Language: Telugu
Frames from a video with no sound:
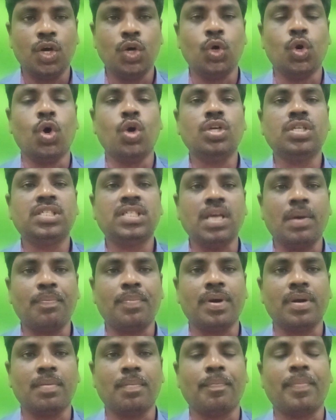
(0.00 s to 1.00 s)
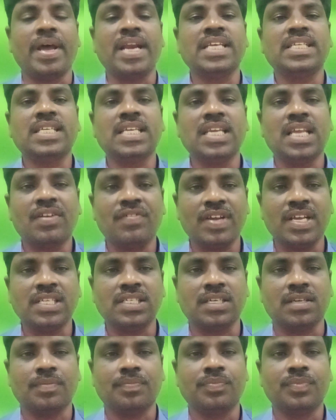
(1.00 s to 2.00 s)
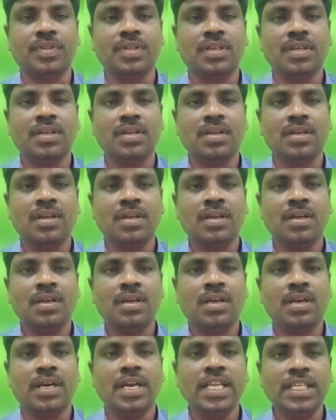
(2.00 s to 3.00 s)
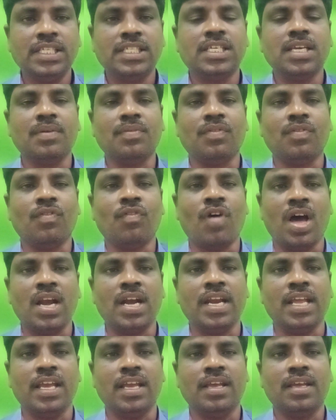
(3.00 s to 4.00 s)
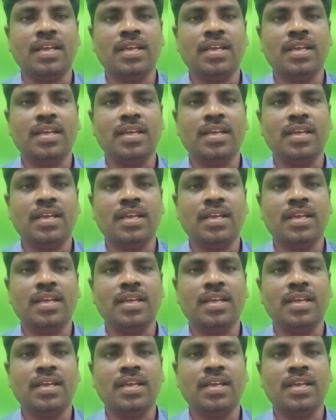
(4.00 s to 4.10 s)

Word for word: నోట్స్ చెప్పడం పరీక్షలు నిర్వహించడం నిత్యం వాళ్ళని